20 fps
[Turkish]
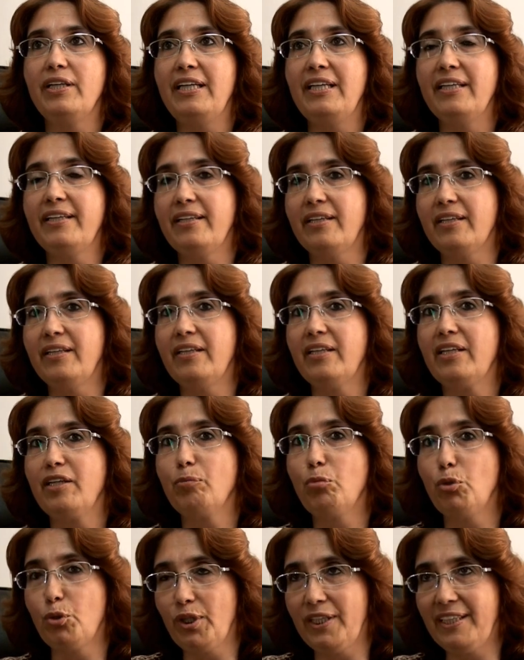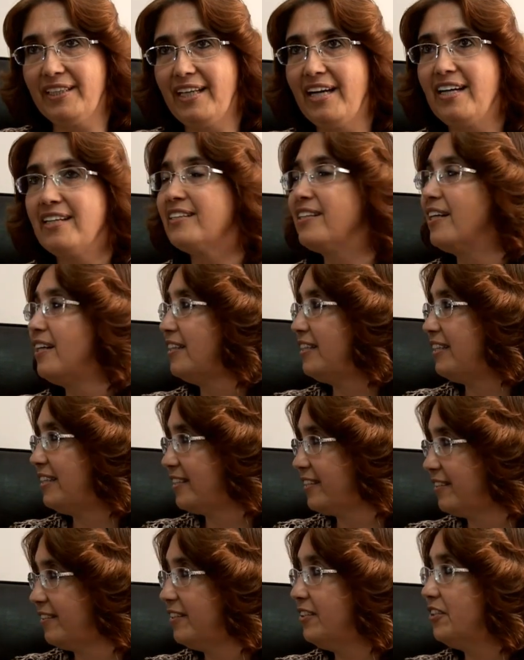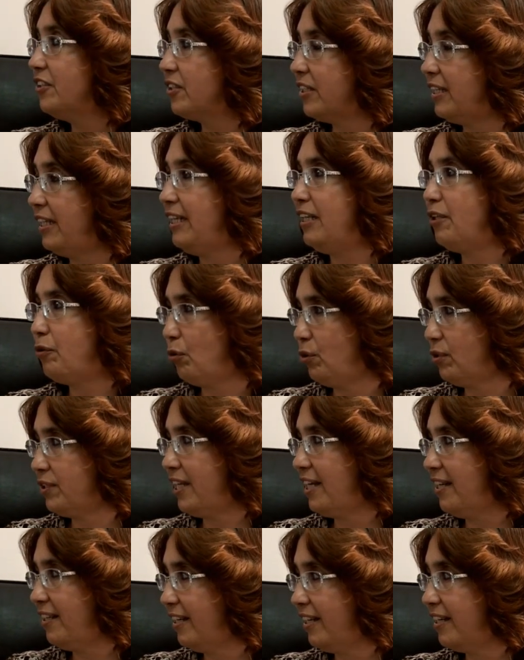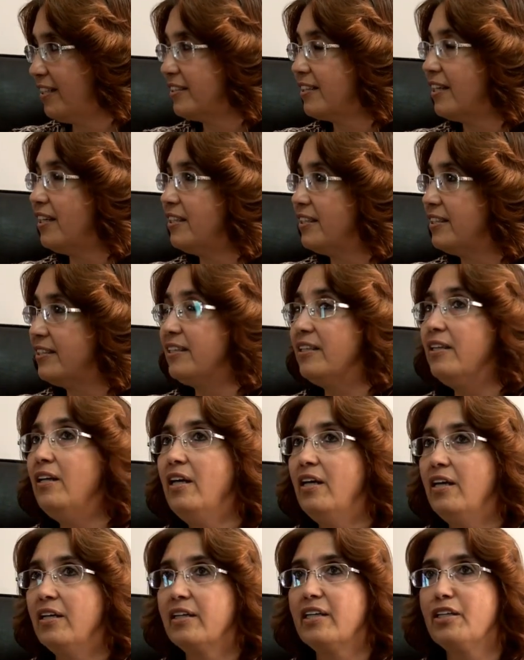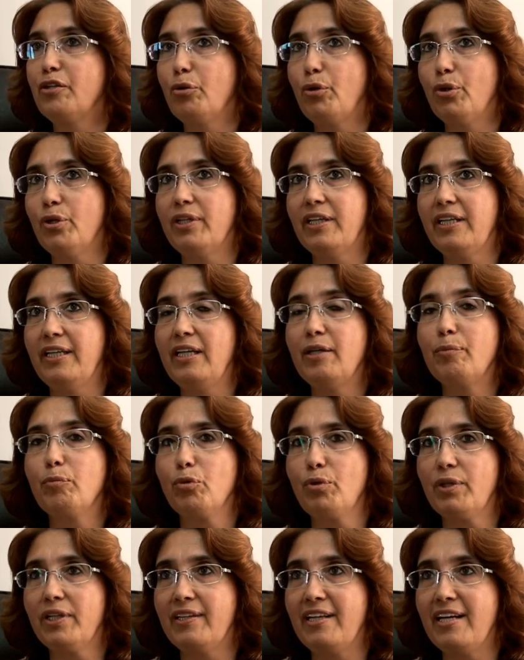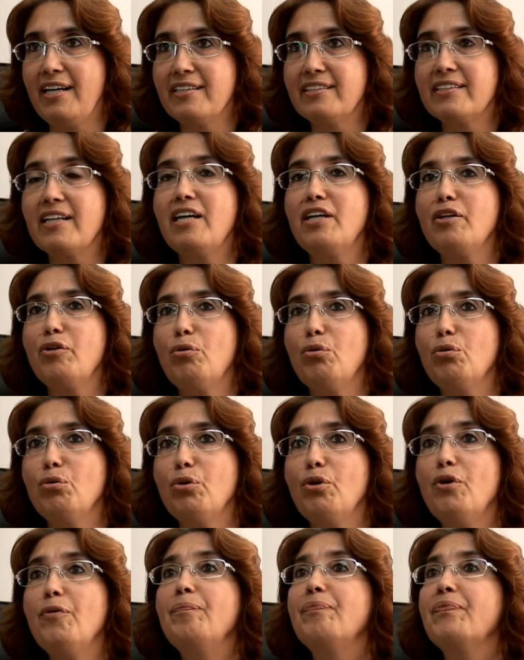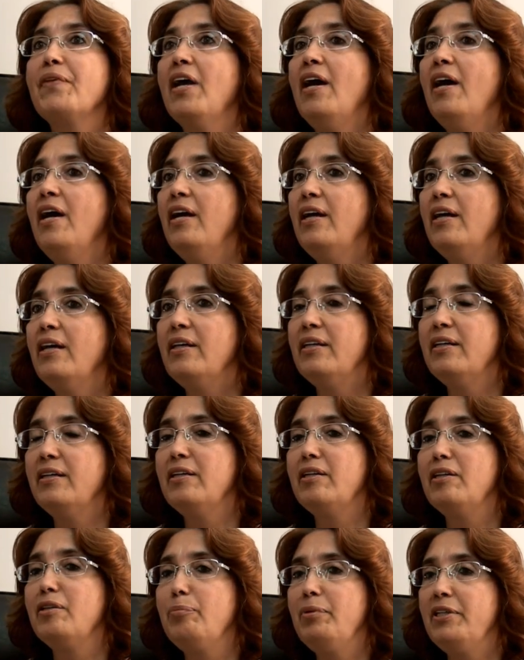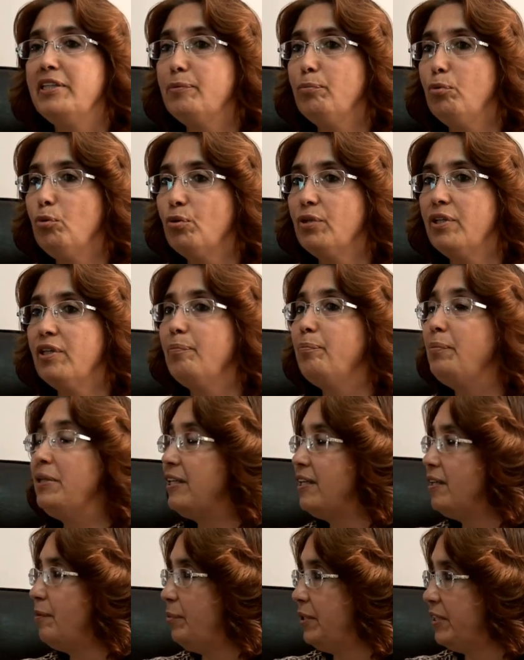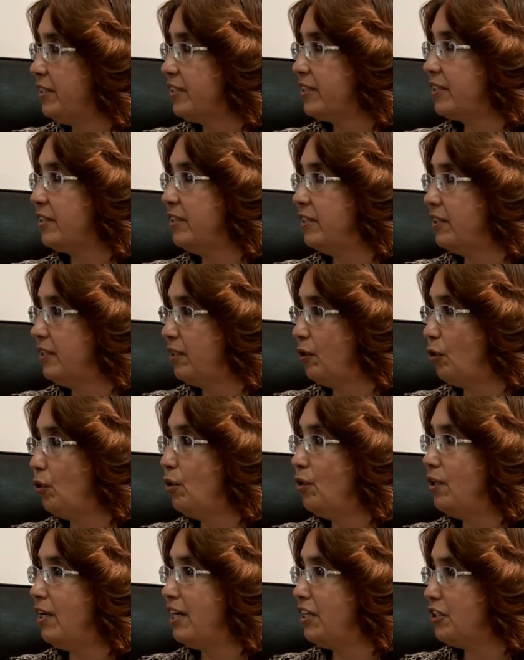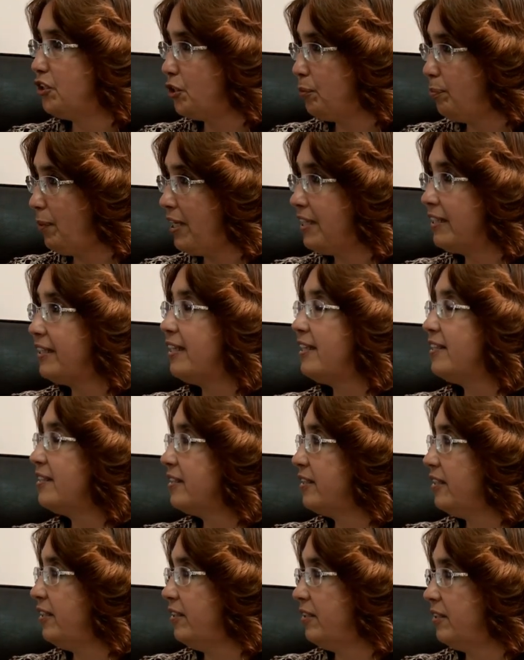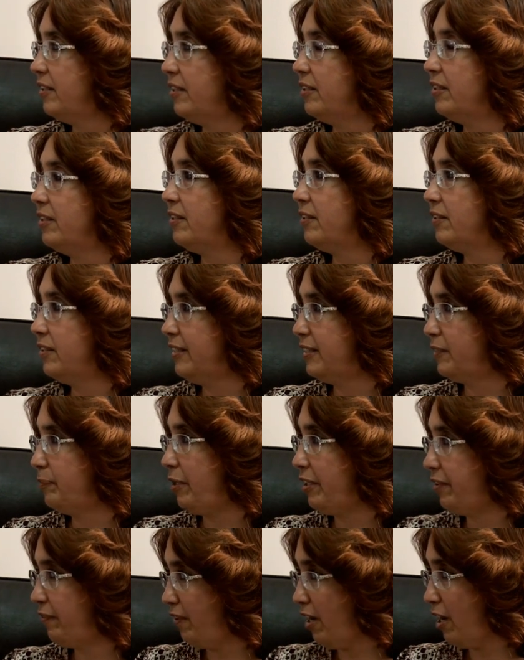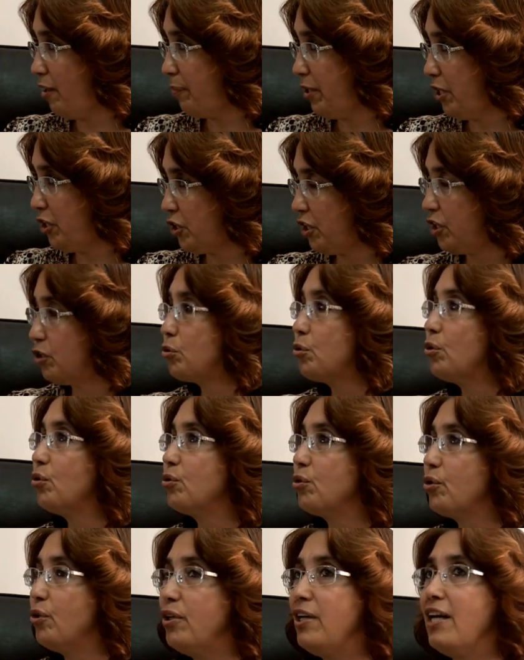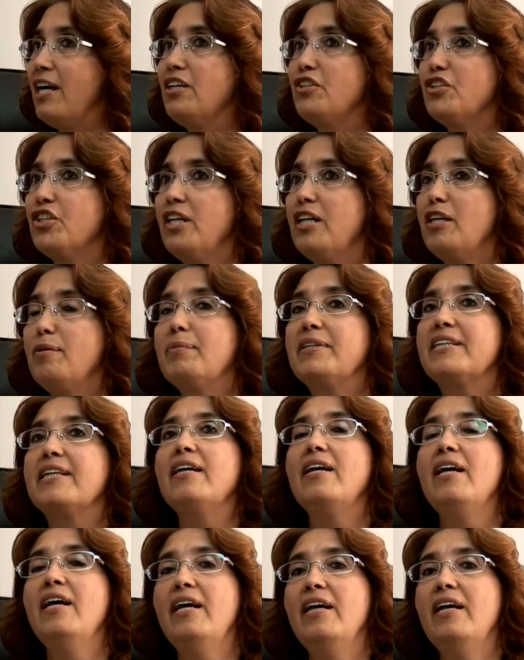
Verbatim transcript: ilk e, butik dershanesidir. Elit özel dershanesi. Kadıköy'deki ilk butik dershane oluyor. biz burada birebir öğrenci merkezli hizmet vermeye çalışıyoruz öğrencilerimize.